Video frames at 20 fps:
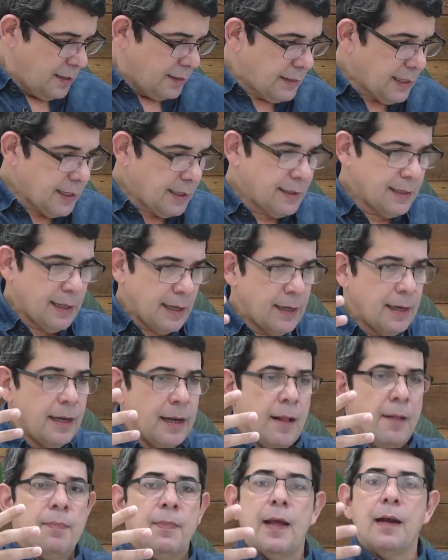
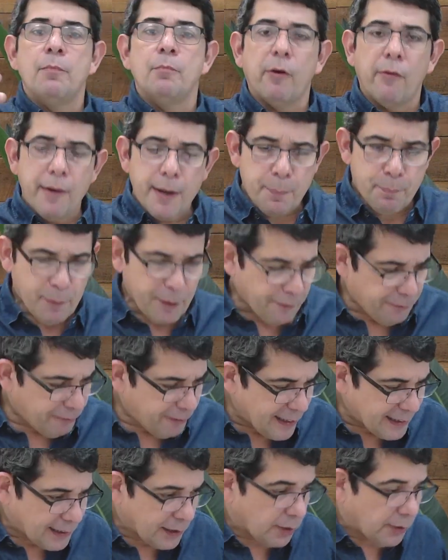del, del mover
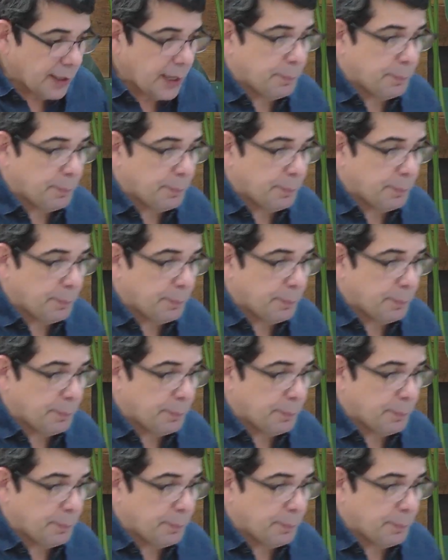profético